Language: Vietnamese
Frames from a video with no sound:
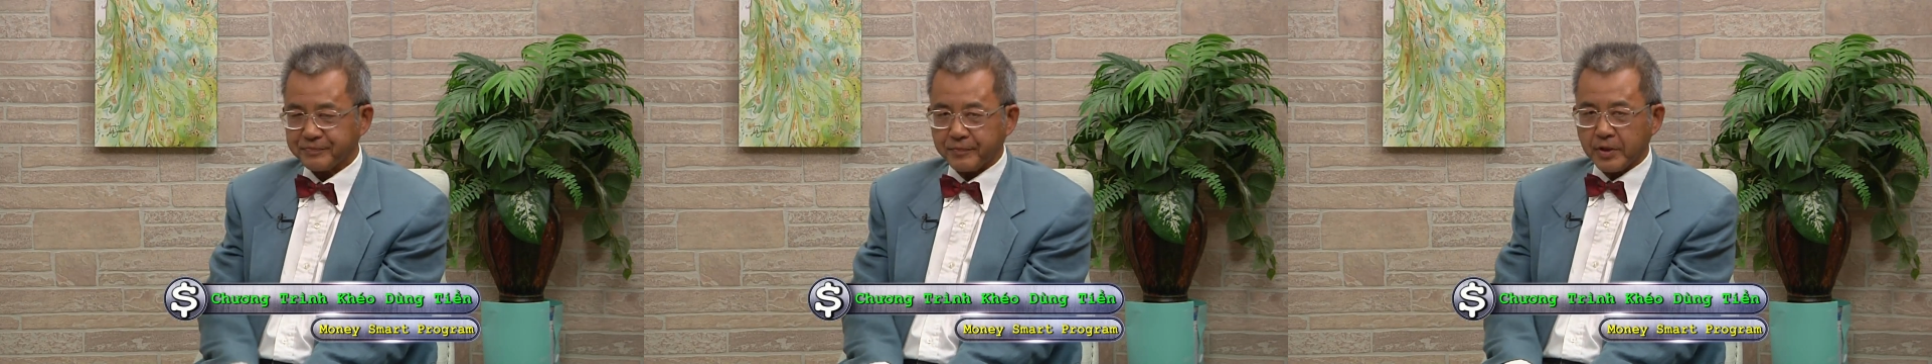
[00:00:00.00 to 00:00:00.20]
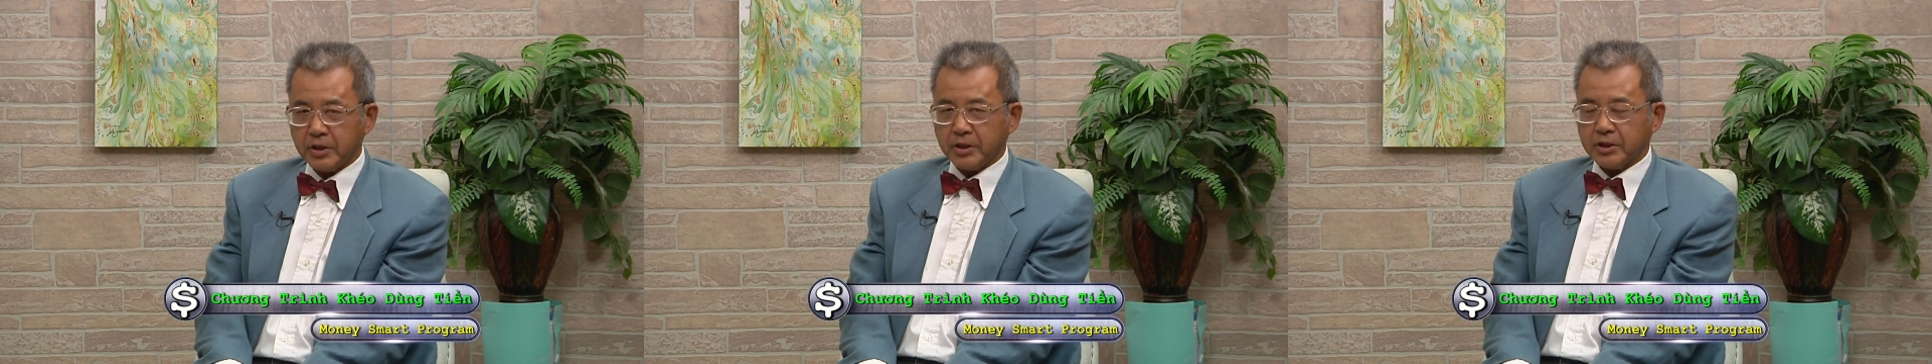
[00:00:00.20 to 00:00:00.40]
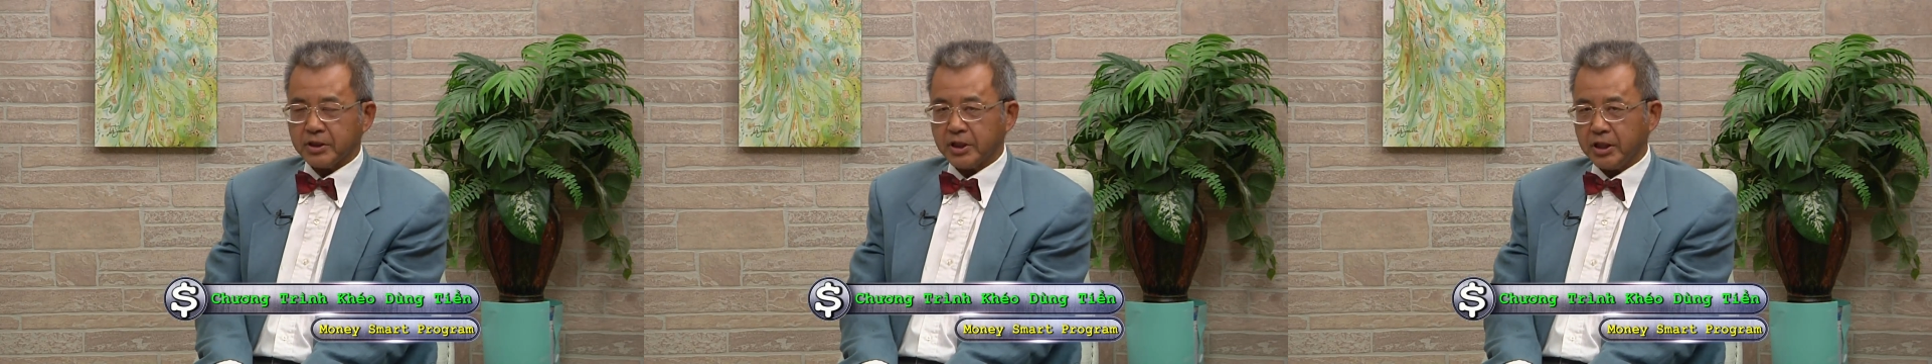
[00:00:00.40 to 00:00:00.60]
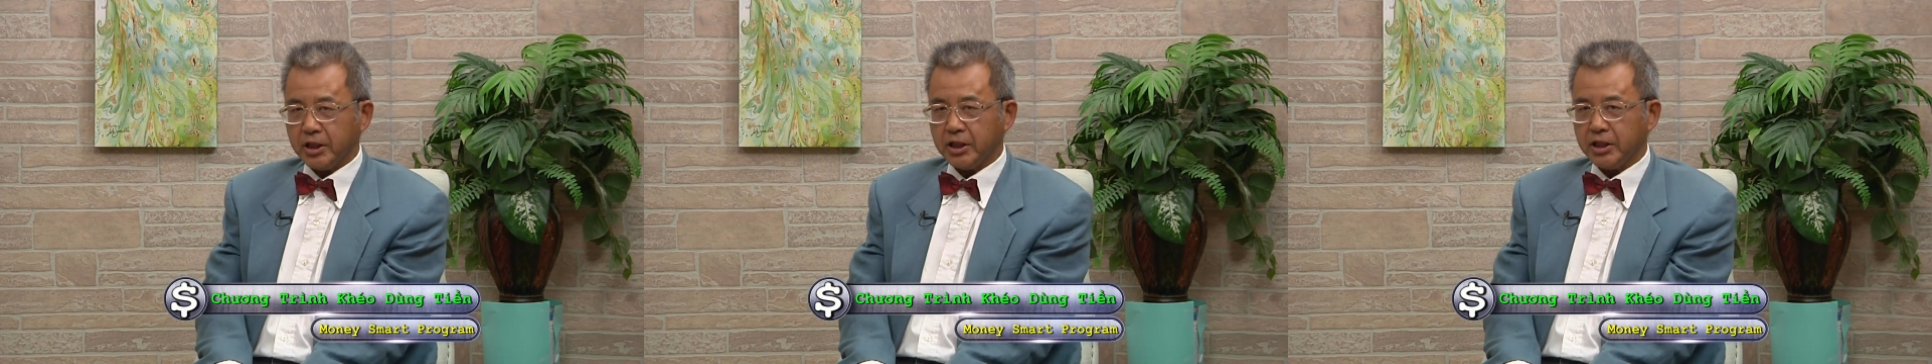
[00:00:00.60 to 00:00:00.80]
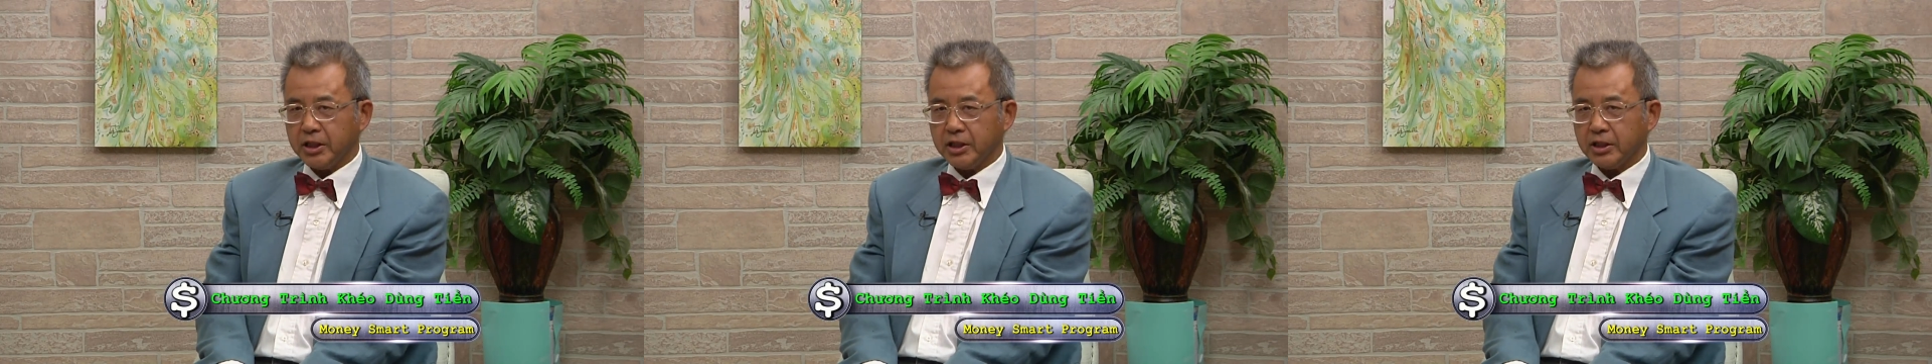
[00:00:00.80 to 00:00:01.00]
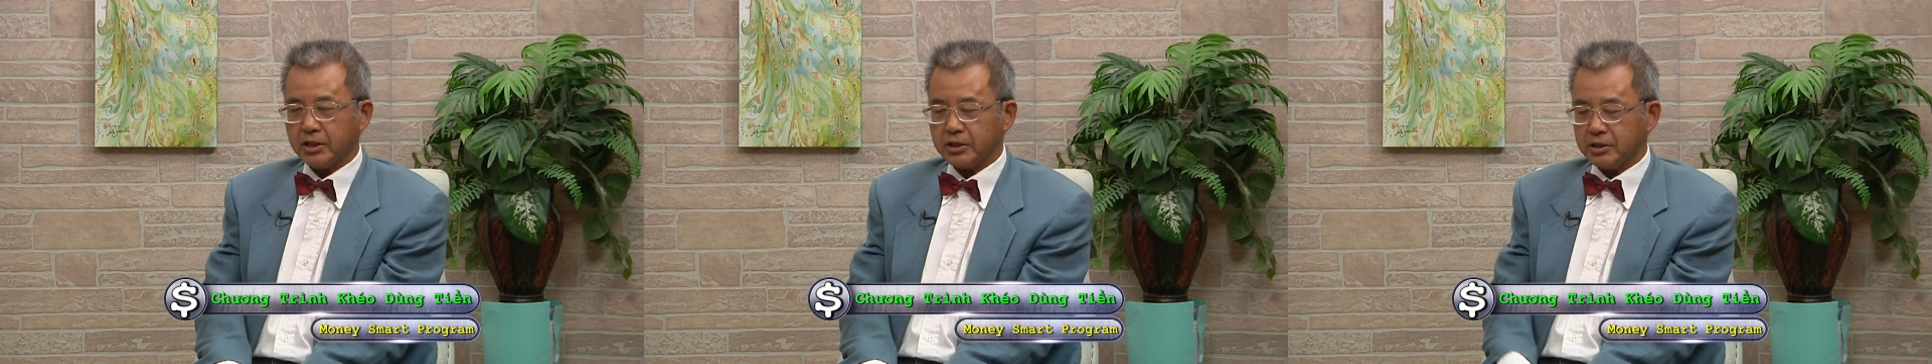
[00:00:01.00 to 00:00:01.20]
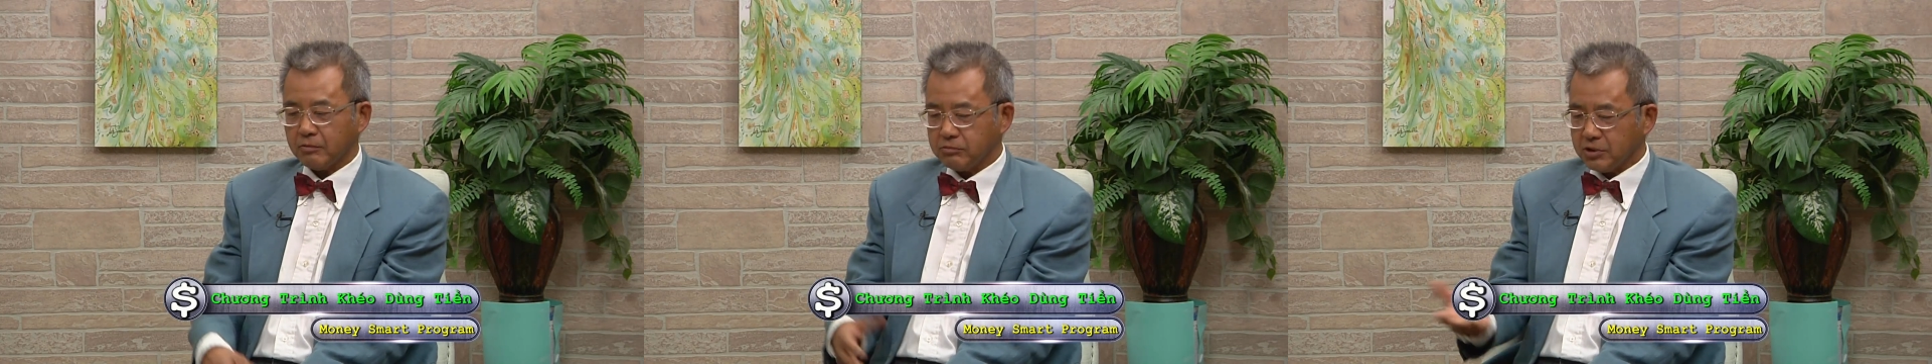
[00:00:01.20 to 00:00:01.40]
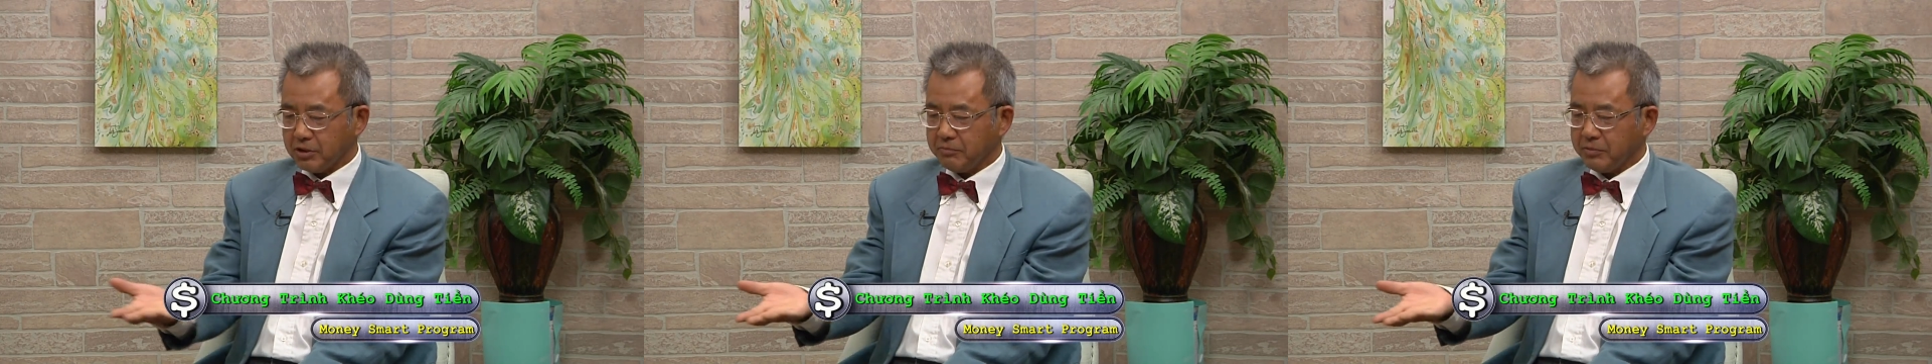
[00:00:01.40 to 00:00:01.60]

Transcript: à, thì yeah. Dạ. giống như